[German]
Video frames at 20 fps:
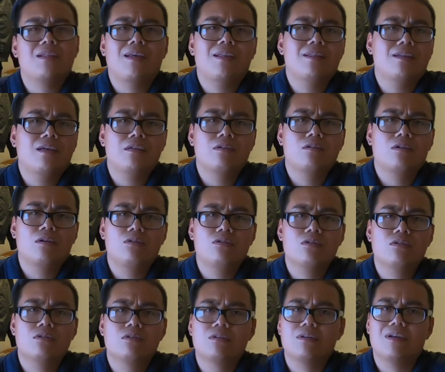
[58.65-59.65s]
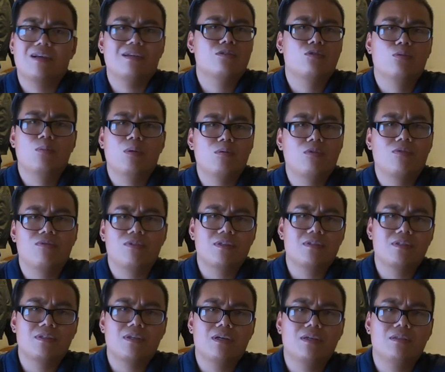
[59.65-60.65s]
Eingleichungen aus? Reichst du überhaupt noch
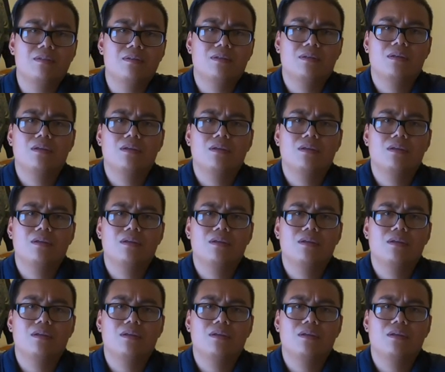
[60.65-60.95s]
fleißig ein?